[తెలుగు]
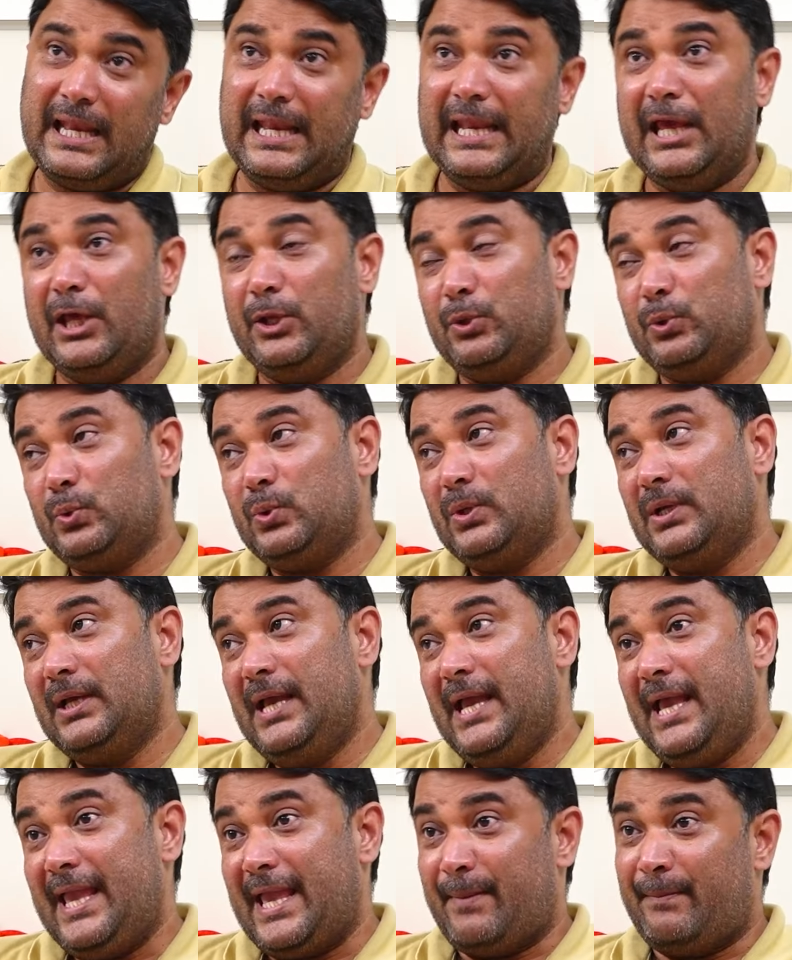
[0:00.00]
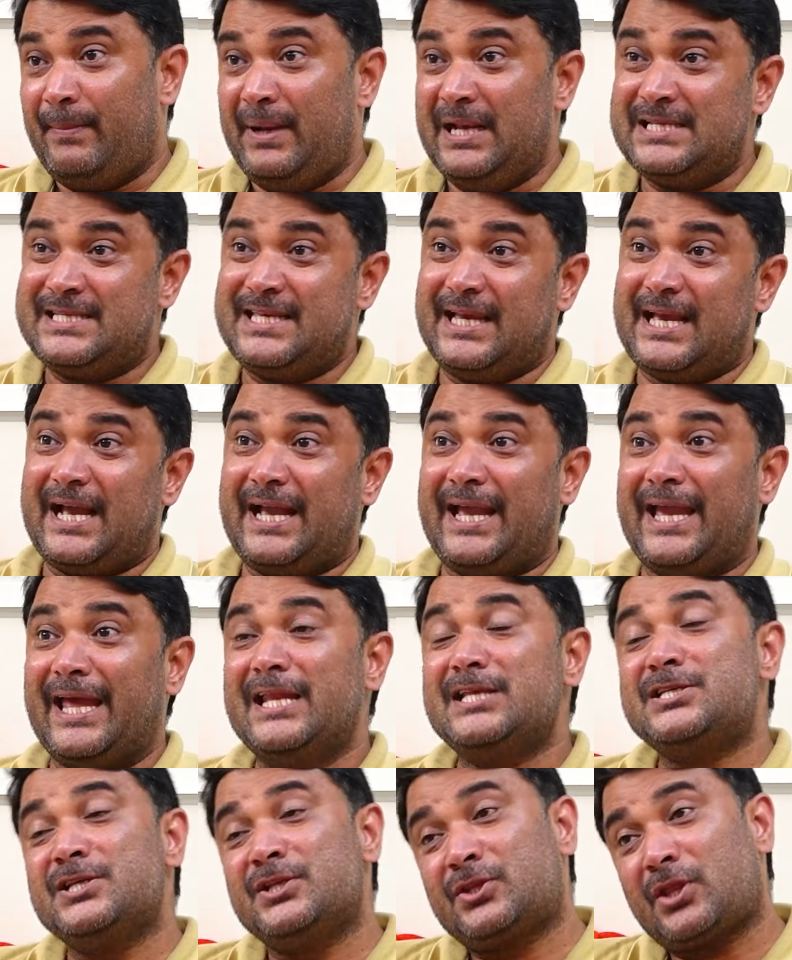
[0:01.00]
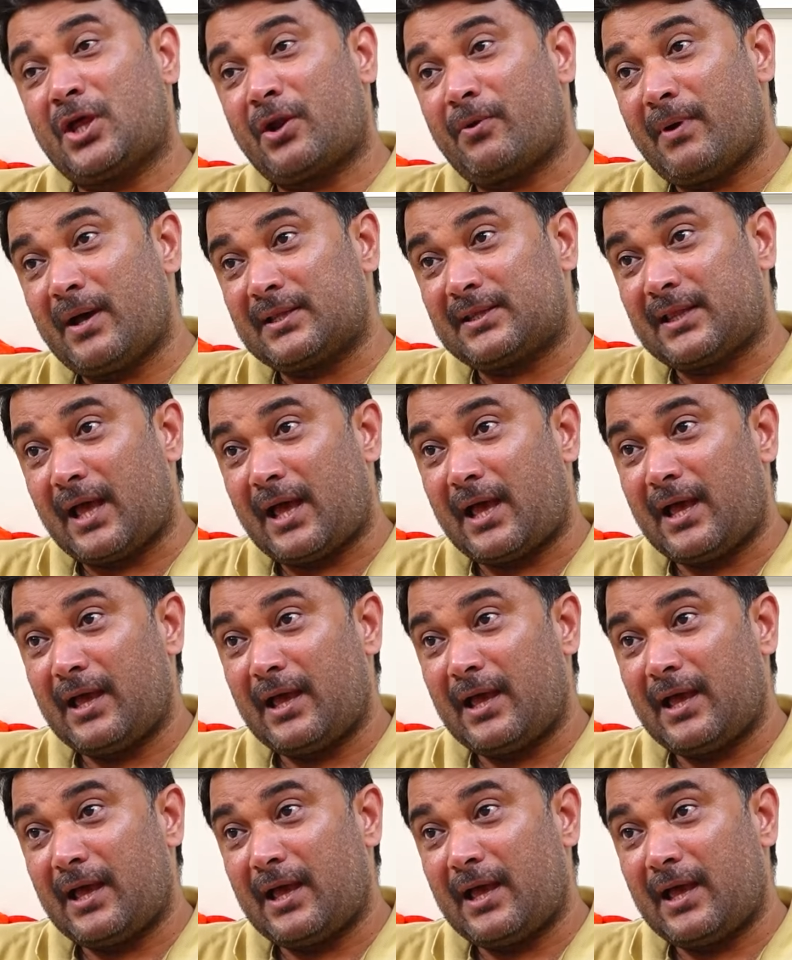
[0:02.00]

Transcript: లేదు ఎమ్మెల్సీగా గెలిచిన తర్వాత